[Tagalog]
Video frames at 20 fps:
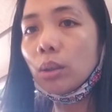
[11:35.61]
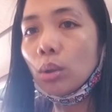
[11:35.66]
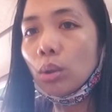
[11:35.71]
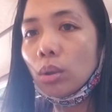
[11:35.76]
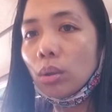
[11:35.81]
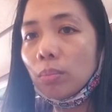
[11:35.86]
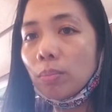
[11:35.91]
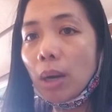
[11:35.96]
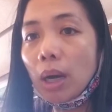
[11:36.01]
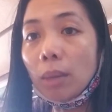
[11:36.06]

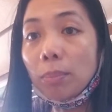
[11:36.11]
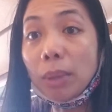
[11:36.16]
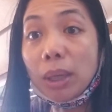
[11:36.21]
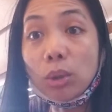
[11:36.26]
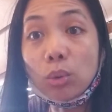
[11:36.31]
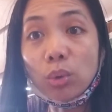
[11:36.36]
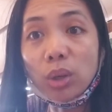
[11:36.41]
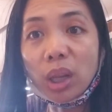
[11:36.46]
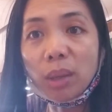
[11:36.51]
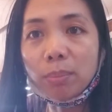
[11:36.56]
Oh, baka may
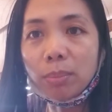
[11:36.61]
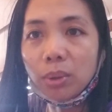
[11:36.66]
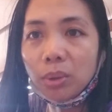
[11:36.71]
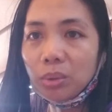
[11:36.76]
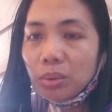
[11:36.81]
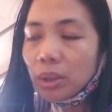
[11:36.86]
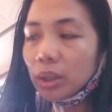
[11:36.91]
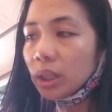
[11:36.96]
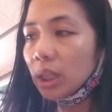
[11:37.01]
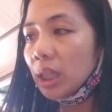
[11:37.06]
kulay
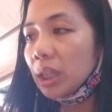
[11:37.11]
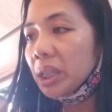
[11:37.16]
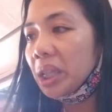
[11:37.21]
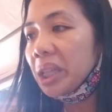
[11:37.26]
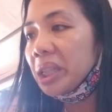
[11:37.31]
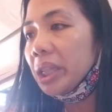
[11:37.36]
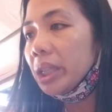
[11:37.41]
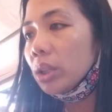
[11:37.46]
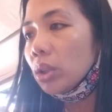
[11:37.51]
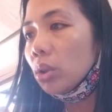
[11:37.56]
blue ang tinta
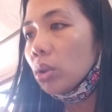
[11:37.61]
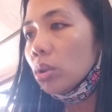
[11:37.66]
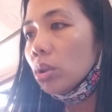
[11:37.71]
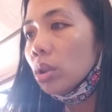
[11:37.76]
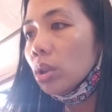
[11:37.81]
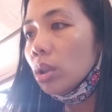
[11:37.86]
dito.